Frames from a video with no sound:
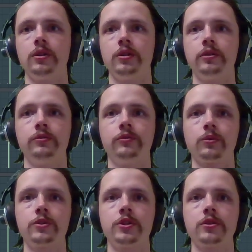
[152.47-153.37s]
и
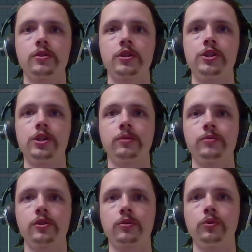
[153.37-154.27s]
velocity назначаем с
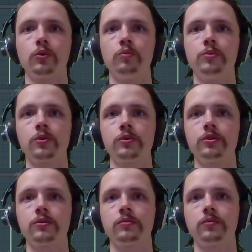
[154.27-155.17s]
такой глубиной,
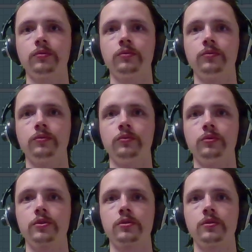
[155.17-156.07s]
вот,
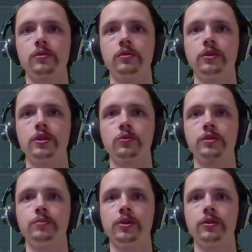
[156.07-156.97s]
если у нас
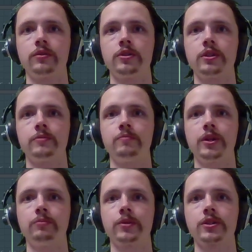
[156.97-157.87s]
было
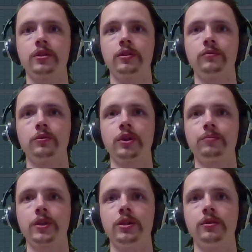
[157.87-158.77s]
75%, то нам
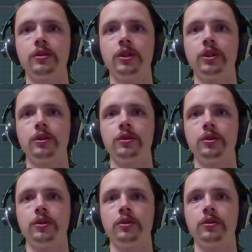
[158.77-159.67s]
надо
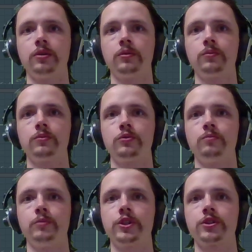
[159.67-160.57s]
ну, чуть
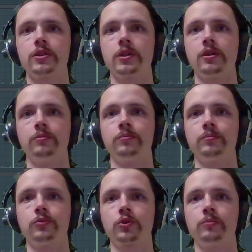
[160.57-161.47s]
меньше 100,
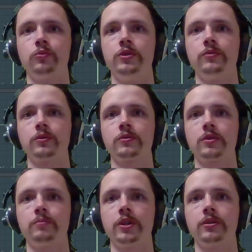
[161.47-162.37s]
пускай бы
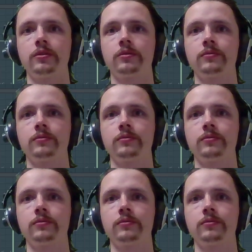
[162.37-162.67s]
95.